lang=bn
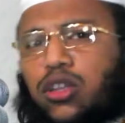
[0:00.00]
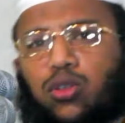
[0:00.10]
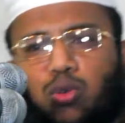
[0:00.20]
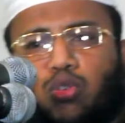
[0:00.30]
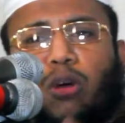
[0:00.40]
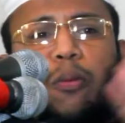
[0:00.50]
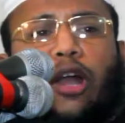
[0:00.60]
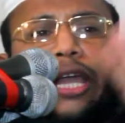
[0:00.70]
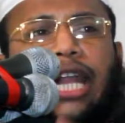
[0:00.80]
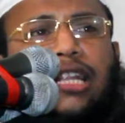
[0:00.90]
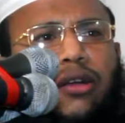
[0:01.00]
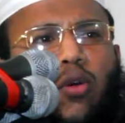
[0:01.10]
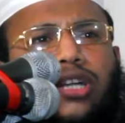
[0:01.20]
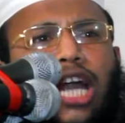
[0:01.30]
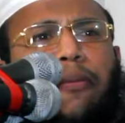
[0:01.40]
দুনো পক্ষের
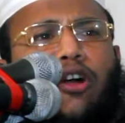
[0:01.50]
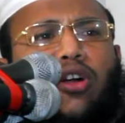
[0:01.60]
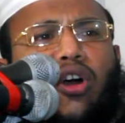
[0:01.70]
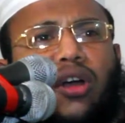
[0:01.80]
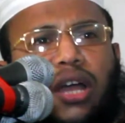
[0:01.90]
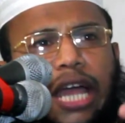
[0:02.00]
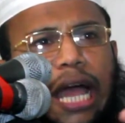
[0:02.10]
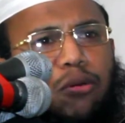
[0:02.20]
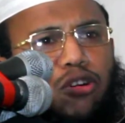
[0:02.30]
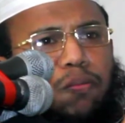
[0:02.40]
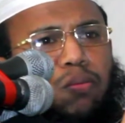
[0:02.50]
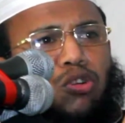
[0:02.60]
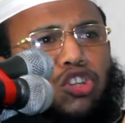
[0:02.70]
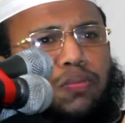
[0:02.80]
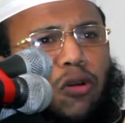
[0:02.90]
কন্যা পক্ষ এবং
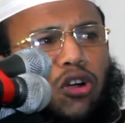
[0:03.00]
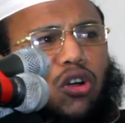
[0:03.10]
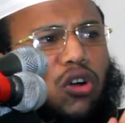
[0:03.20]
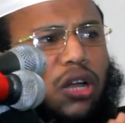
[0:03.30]
পুরুষ পক্ষ